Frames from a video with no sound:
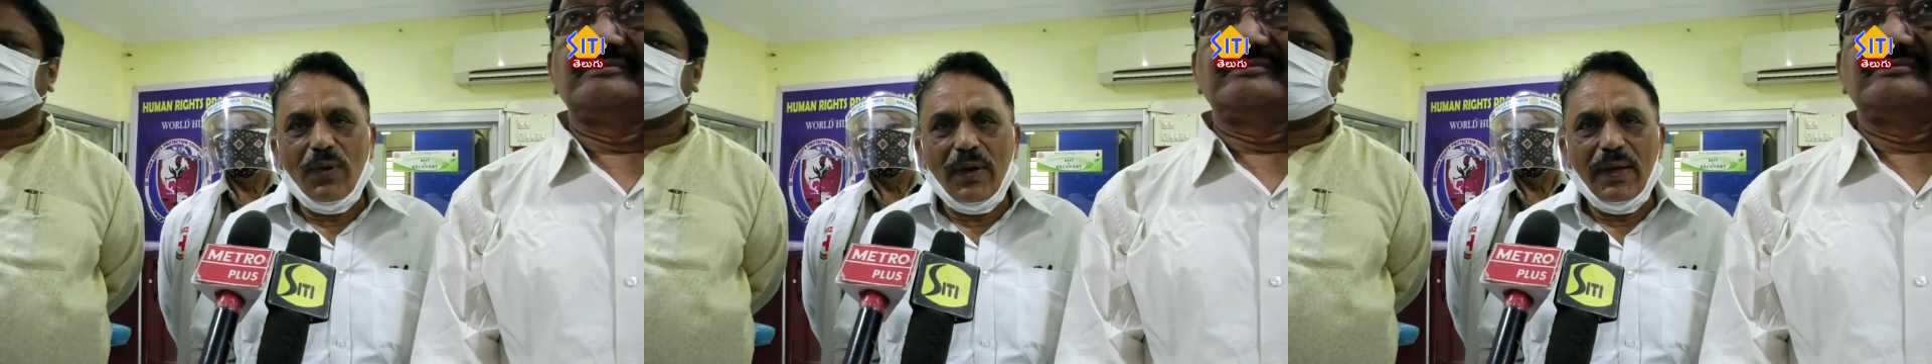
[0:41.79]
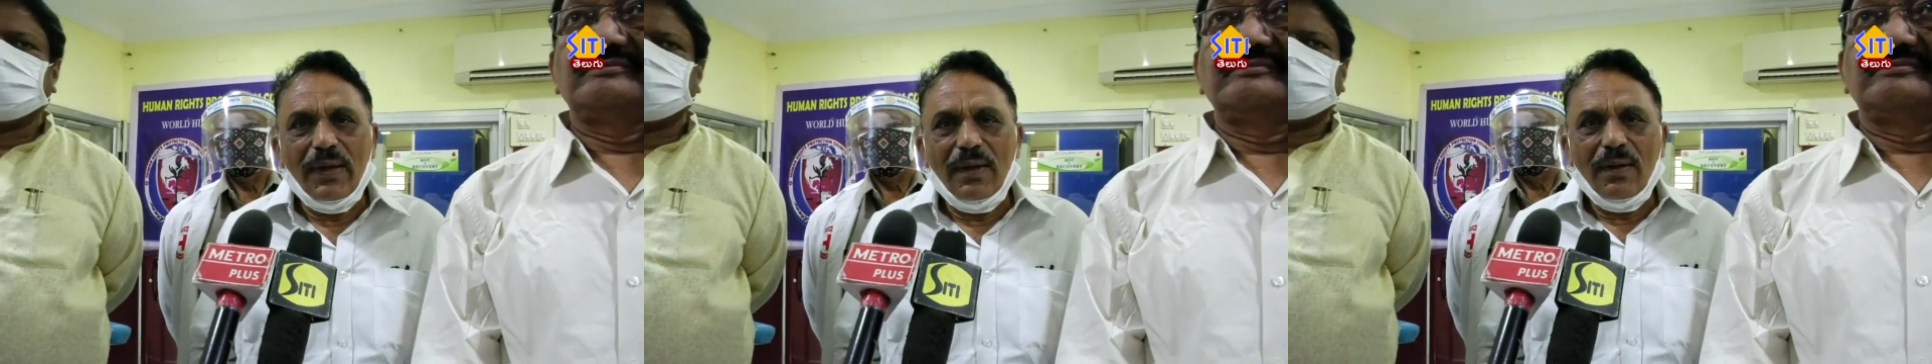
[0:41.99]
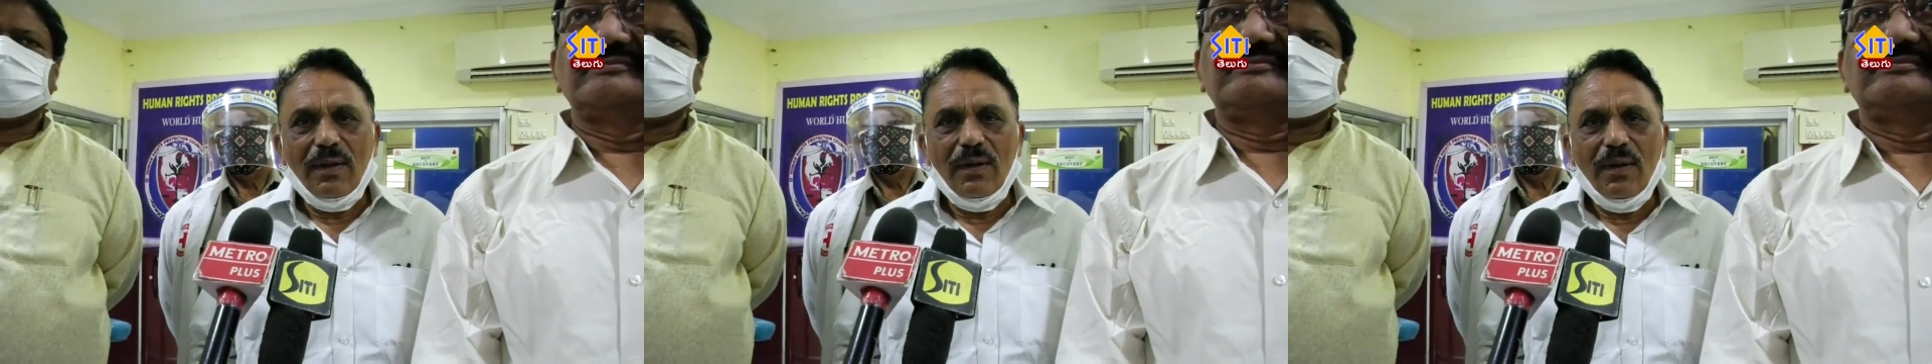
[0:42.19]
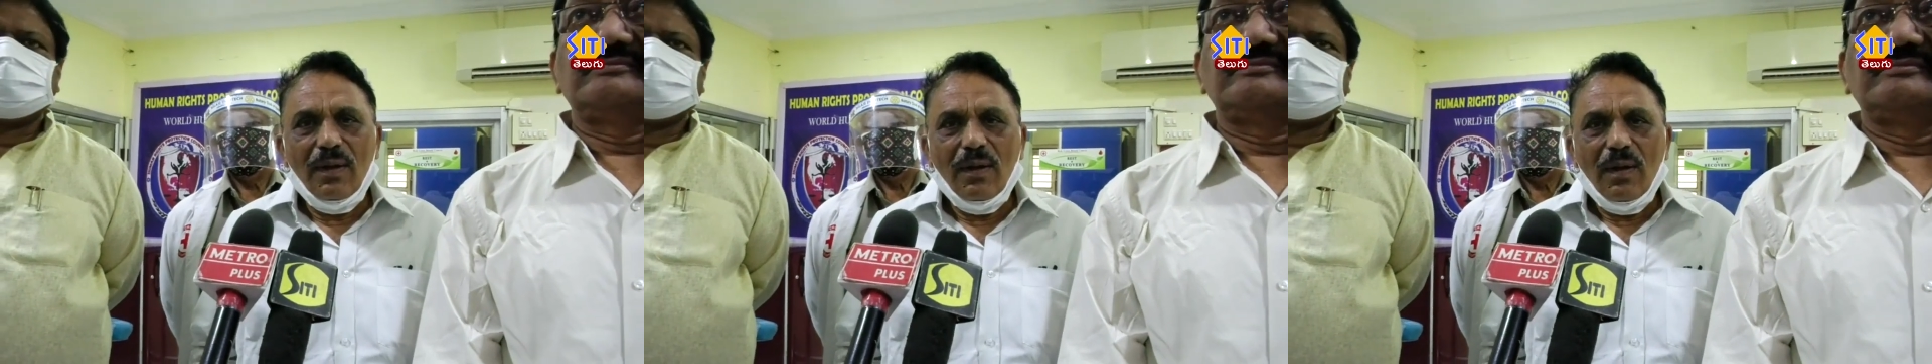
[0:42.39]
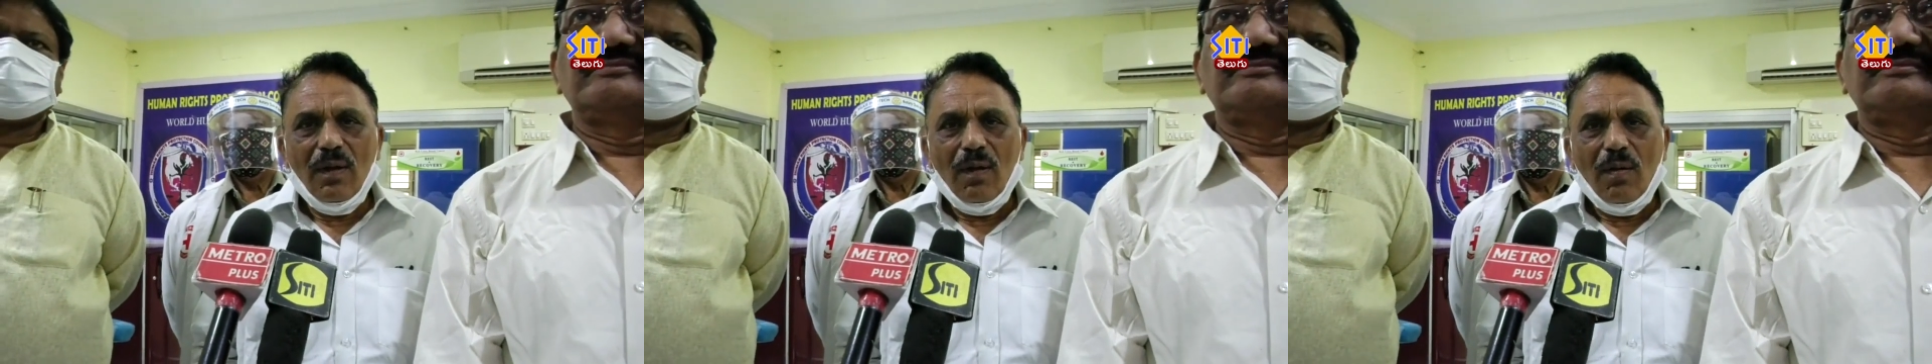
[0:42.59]
ఉన్నాయి
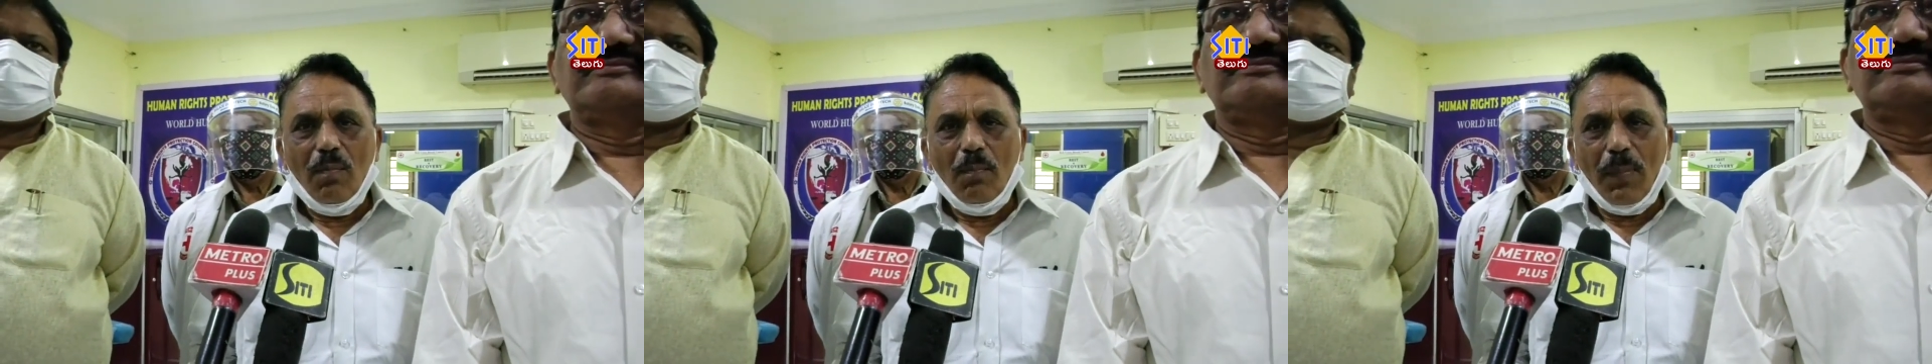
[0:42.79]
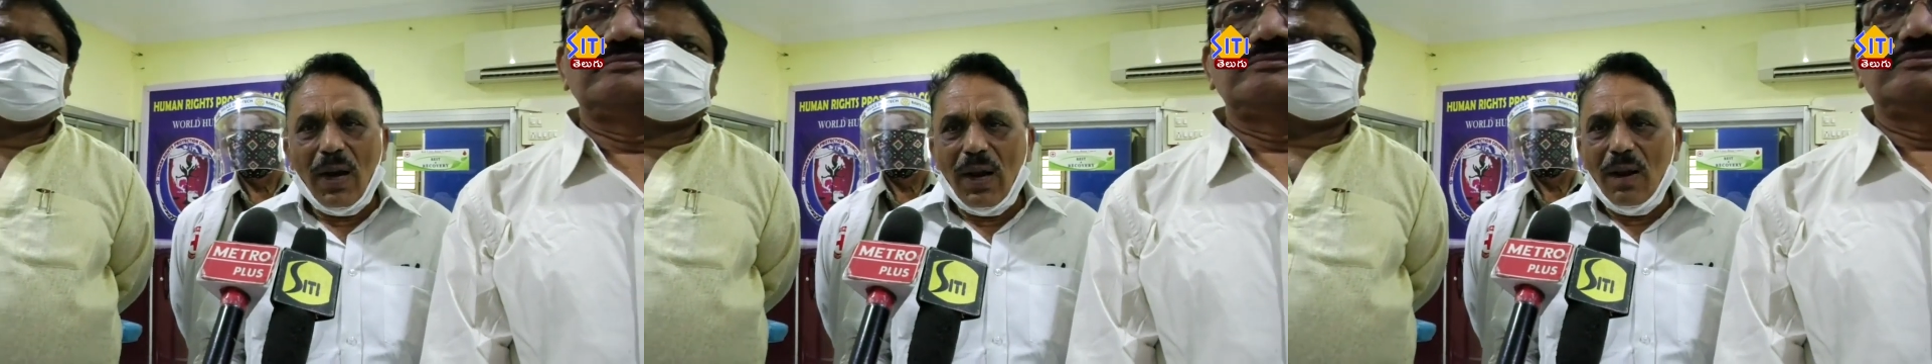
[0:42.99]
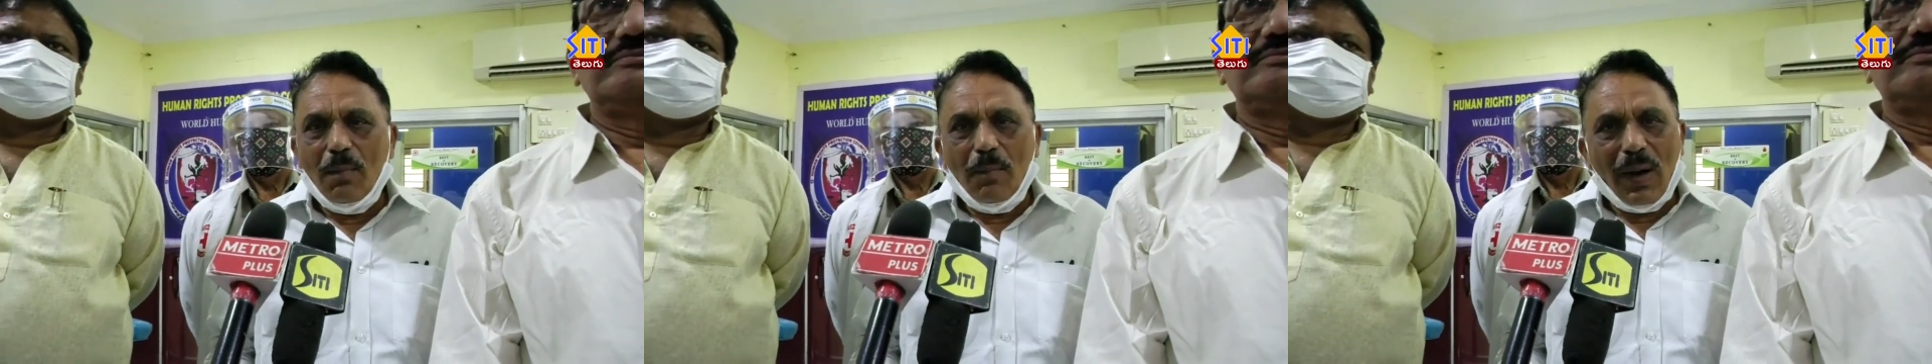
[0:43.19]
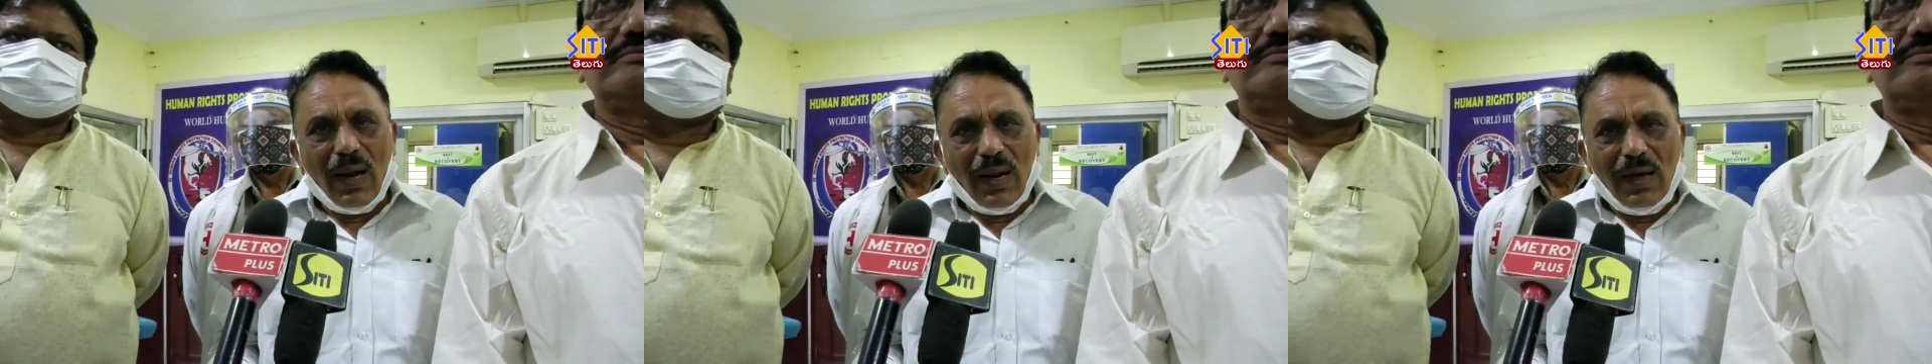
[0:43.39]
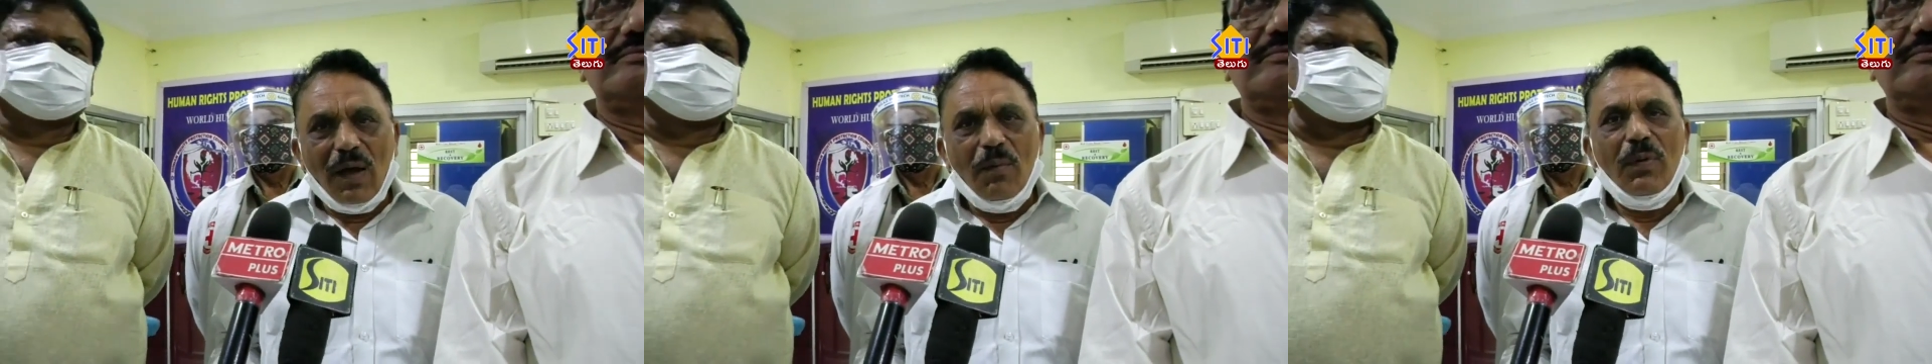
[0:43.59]
బాల బాల
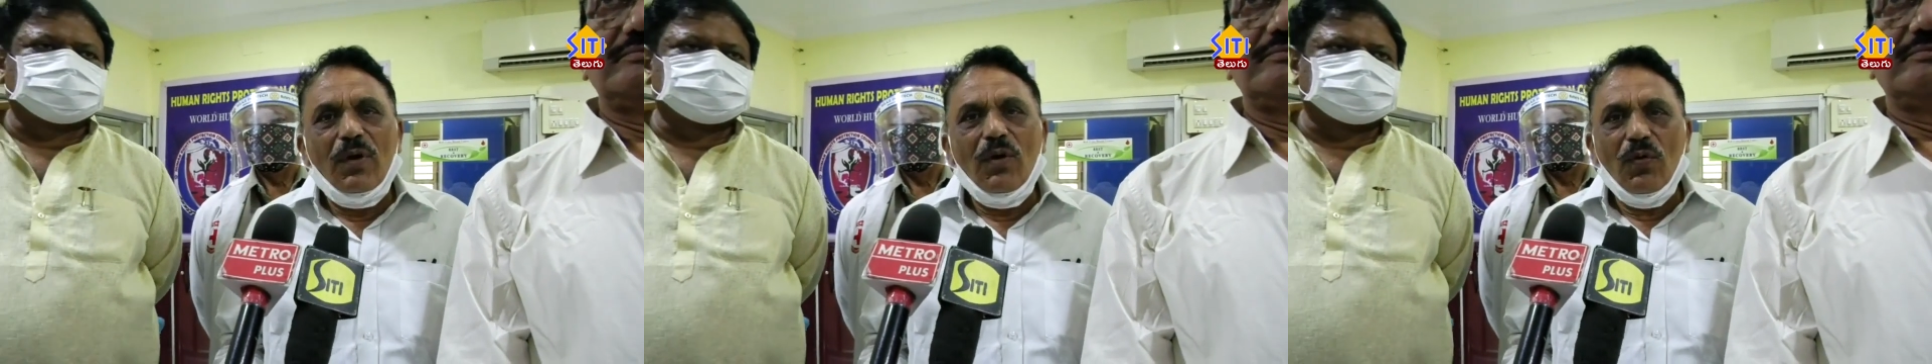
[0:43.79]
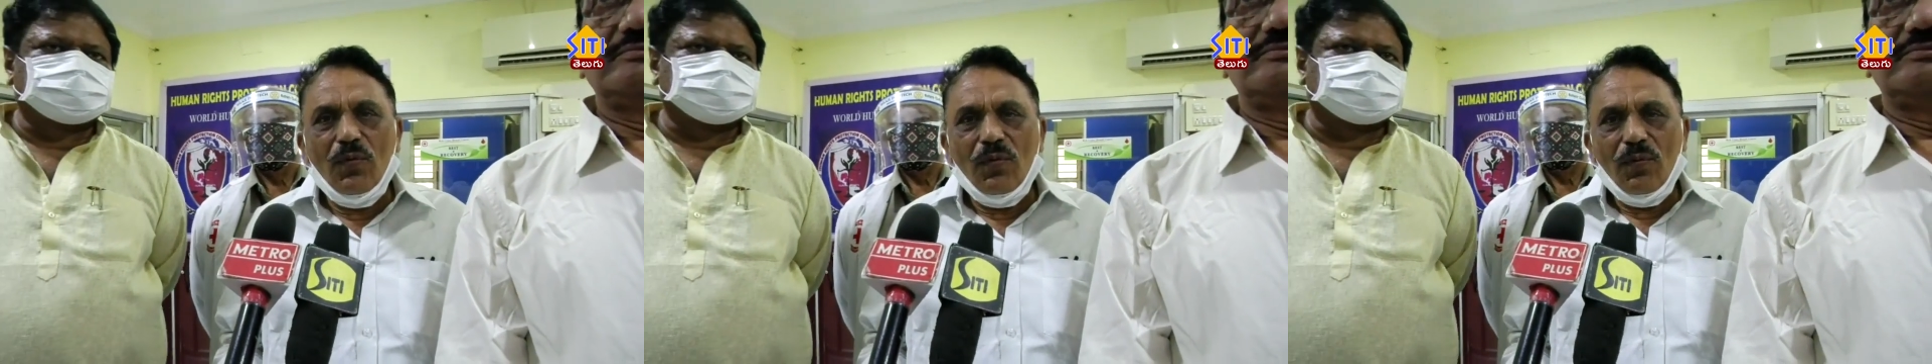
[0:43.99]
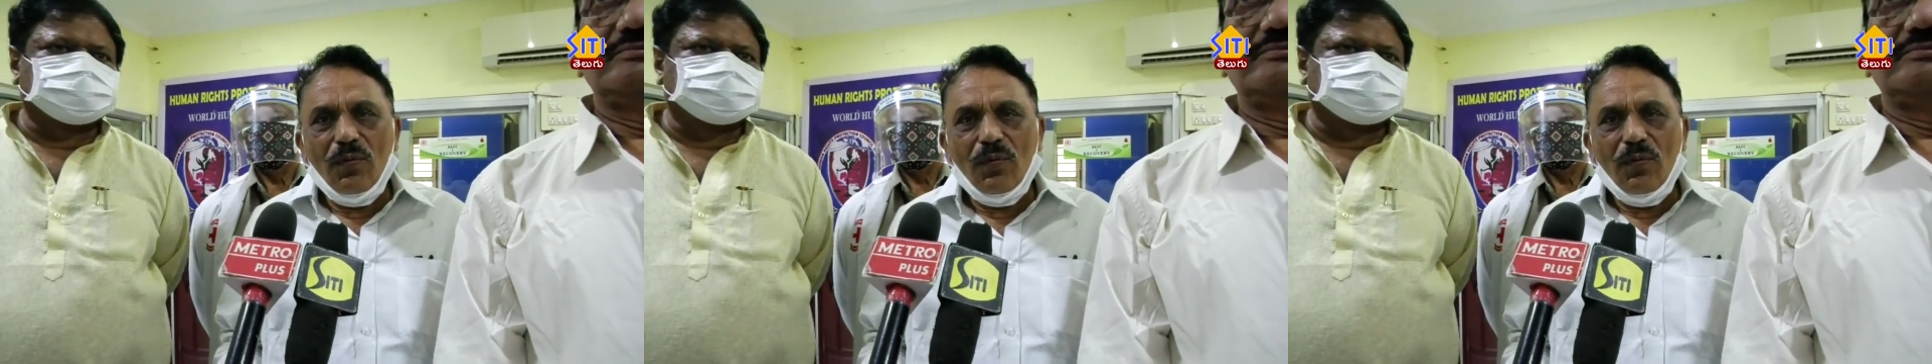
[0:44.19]
కార్మికులు